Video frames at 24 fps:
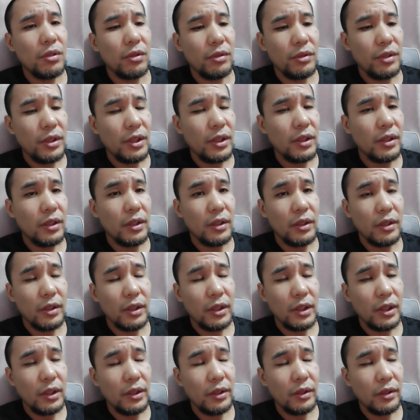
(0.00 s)
意思意思
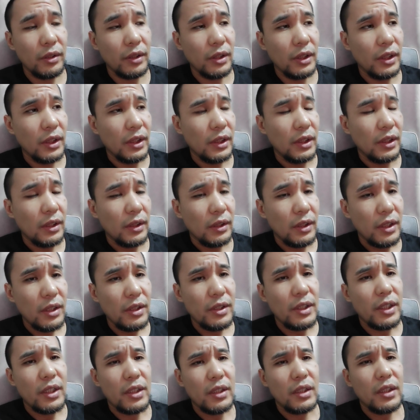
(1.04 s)
喝点但是
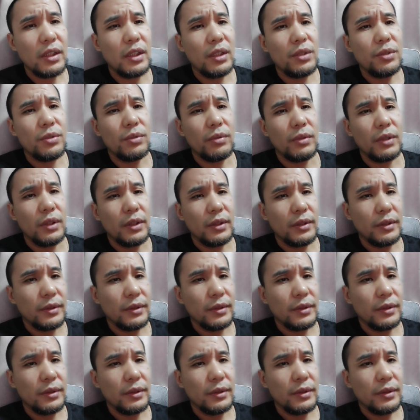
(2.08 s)
也是喝酒了。